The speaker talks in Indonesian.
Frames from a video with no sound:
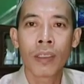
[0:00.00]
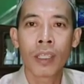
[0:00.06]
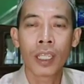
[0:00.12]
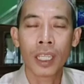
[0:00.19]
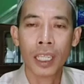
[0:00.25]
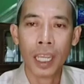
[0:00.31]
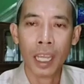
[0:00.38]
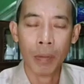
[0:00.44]

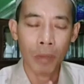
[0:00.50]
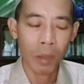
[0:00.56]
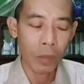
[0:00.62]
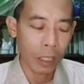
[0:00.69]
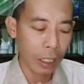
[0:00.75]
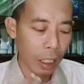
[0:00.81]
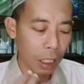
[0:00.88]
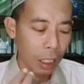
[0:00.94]
Jadi
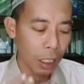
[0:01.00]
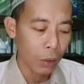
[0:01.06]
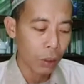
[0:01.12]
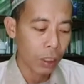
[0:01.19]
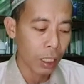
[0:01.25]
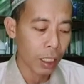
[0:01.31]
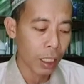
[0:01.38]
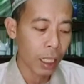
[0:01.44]
kami mengkritik
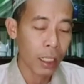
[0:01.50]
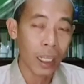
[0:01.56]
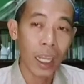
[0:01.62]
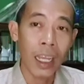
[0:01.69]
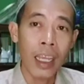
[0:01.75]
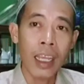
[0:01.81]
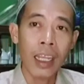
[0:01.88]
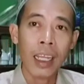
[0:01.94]
ustadz
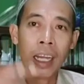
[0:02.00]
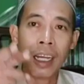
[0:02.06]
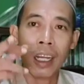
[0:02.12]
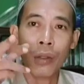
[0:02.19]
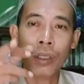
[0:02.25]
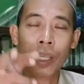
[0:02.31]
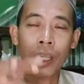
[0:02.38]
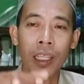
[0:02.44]
Anda
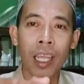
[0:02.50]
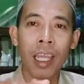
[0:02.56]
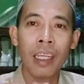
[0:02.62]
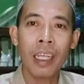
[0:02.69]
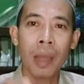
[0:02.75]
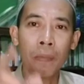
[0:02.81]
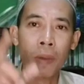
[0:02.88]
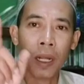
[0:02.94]
karena ustadz
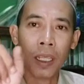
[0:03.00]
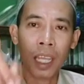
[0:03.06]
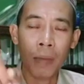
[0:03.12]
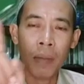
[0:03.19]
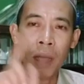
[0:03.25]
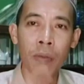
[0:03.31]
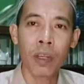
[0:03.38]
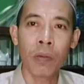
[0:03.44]
Anda
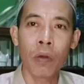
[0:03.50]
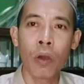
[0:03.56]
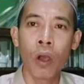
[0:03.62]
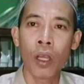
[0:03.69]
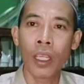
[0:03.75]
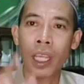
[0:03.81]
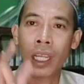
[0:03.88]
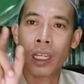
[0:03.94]
pertama
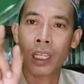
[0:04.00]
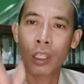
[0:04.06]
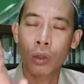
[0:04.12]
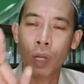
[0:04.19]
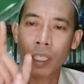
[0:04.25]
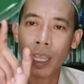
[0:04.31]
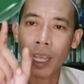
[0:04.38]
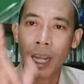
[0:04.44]
berbohong, yang
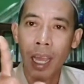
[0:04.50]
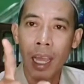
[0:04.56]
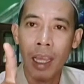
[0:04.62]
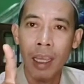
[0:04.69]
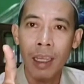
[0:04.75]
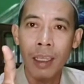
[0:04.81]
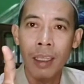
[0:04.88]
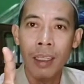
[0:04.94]
kedua
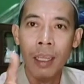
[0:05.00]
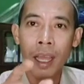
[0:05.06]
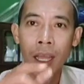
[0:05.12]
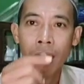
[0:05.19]
salah.